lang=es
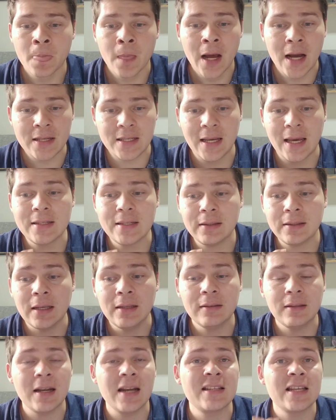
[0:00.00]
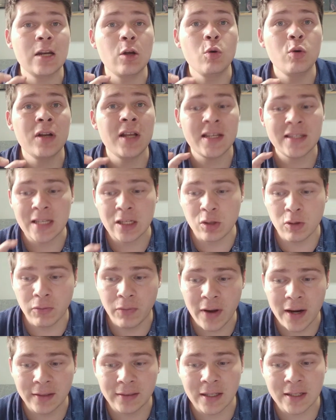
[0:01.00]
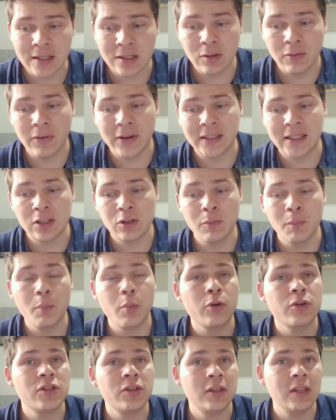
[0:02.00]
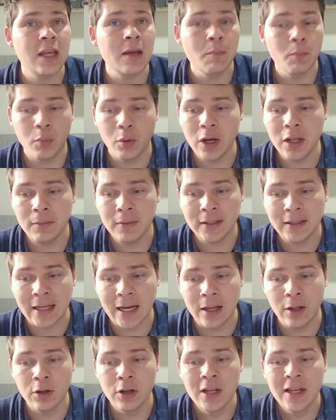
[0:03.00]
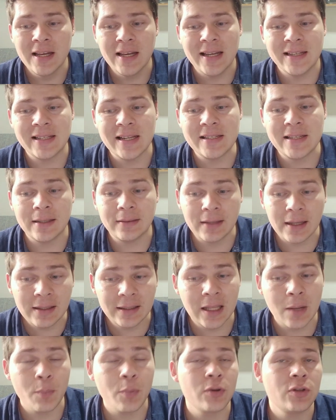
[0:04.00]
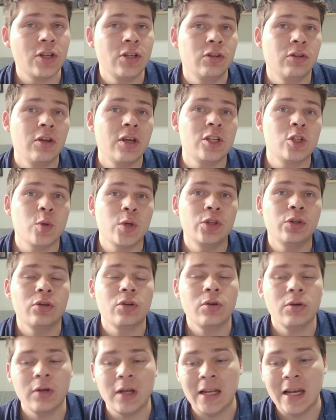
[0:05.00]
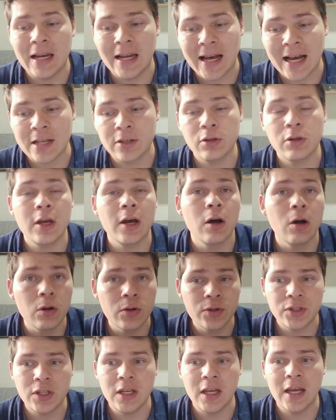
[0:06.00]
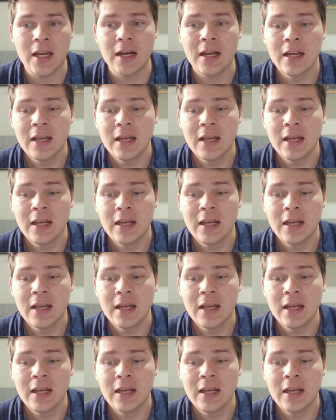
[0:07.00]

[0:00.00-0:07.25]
Así que si te interesa alguna de estas ofertas, las ofertas son por tiempo limitado, es el 70% de descuento en el caso de Hostinger